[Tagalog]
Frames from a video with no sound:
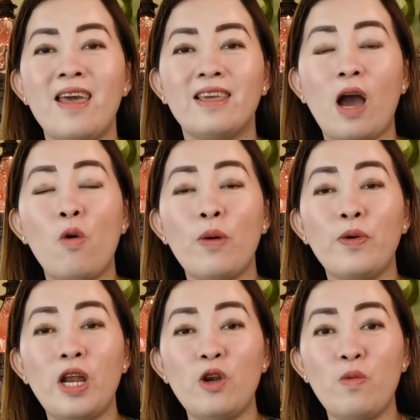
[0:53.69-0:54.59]
Kaya kung kayo
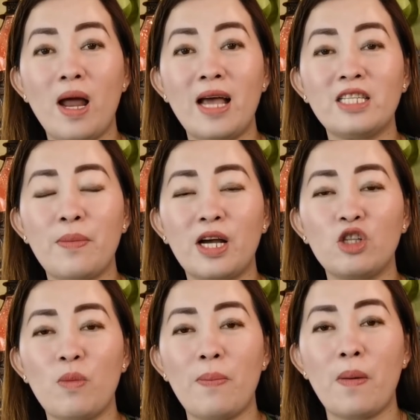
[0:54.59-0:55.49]
pinaniwala sa mga
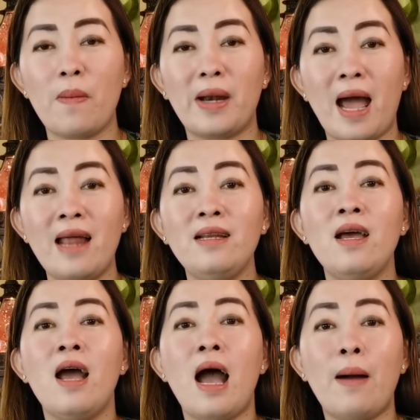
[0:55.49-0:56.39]
itong mga pamamaraan,
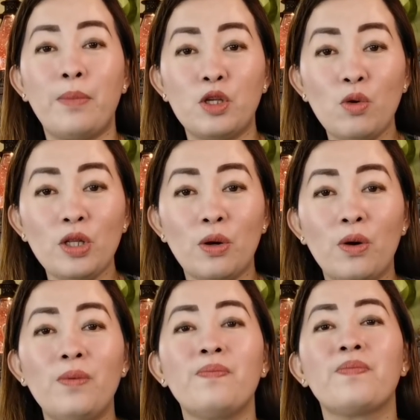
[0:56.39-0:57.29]
ang video
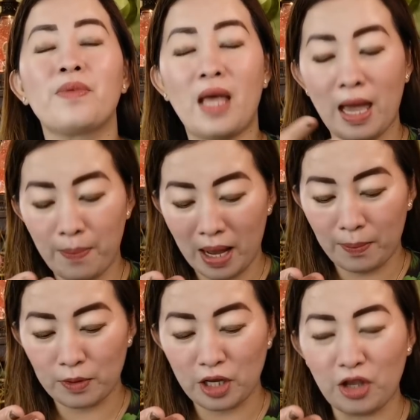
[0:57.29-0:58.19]
ito ay para
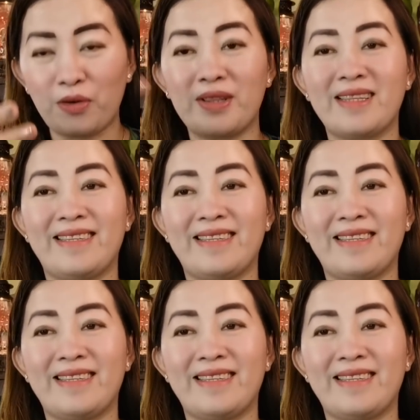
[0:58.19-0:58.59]
po sa inyo.